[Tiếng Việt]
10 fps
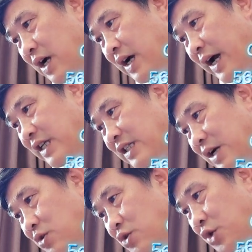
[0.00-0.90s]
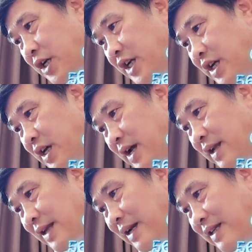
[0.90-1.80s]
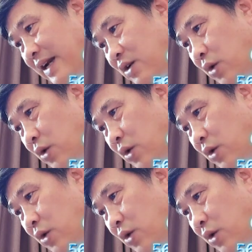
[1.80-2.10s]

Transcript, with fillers: ngày sau truyền đi, thanh danh